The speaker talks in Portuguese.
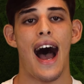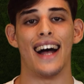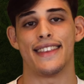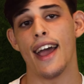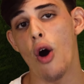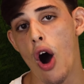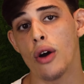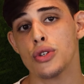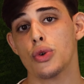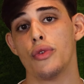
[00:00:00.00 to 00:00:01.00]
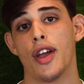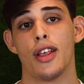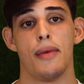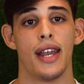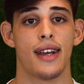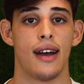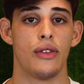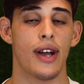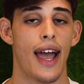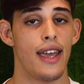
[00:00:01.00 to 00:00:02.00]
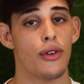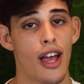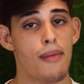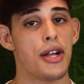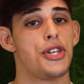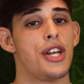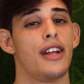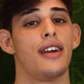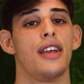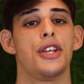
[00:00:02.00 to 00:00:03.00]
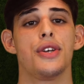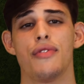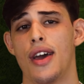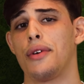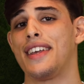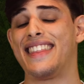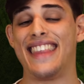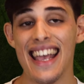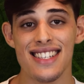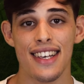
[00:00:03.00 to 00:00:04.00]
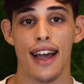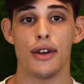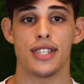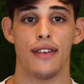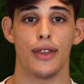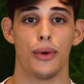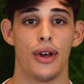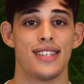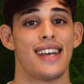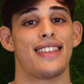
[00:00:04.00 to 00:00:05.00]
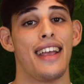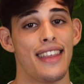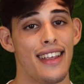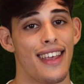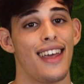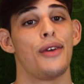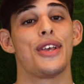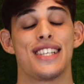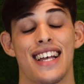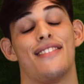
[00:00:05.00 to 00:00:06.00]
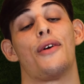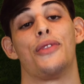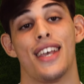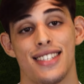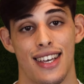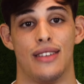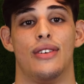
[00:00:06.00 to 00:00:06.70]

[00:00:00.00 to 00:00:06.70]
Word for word: Até órgãos do governo americano caíram na armadilha e tiveram que desligar os servidores até entenderem o que estava acontecendo.